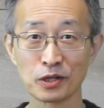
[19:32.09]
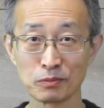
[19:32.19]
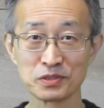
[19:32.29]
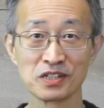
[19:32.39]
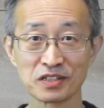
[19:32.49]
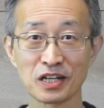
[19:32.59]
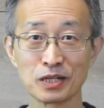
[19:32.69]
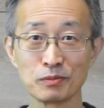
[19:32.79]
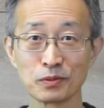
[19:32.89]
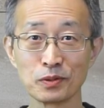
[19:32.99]
컵 질량
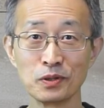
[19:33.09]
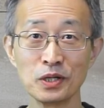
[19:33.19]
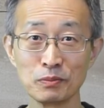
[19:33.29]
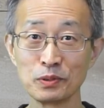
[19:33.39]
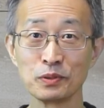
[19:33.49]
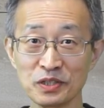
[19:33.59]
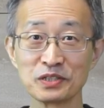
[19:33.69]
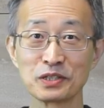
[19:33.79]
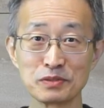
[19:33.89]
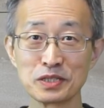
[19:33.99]
달아보고
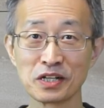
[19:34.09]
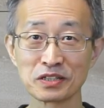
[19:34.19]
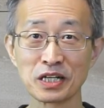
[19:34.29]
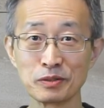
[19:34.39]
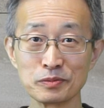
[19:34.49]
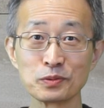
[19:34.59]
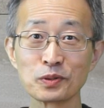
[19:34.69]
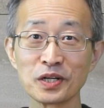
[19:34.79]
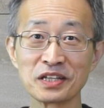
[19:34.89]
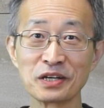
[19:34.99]
비어있는 컵 질량 달아보면
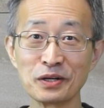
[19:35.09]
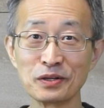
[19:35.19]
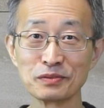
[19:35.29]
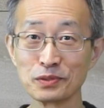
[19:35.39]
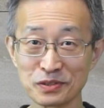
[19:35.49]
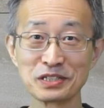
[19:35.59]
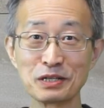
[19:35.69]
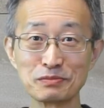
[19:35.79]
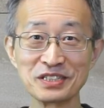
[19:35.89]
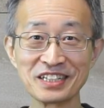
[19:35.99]
똑같아요. 뭐 들은
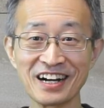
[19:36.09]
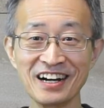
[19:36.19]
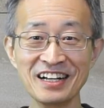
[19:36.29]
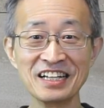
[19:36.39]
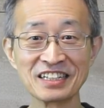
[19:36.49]
게 없으니까.